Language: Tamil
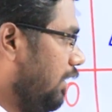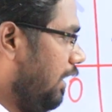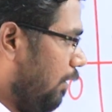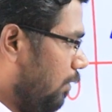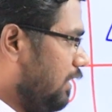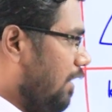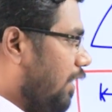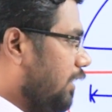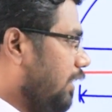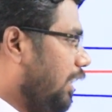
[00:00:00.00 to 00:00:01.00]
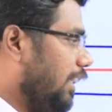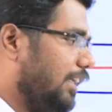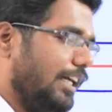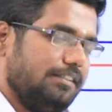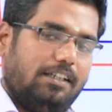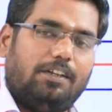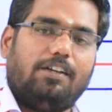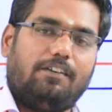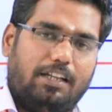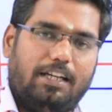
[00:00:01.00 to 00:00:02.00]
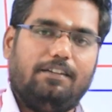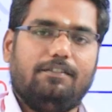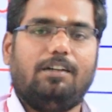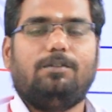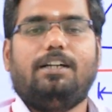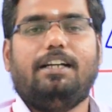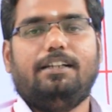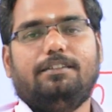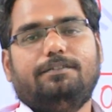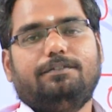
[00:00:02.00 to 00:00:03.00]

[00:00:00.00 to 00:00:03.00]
இதை நீங்கள் ஒன்று வகுத்துட்டிங்கன்னா இந்த ஆன்சர் கிடைக்கும் அவ்வளோதான் வேறு ஒன்றும் கிடையாது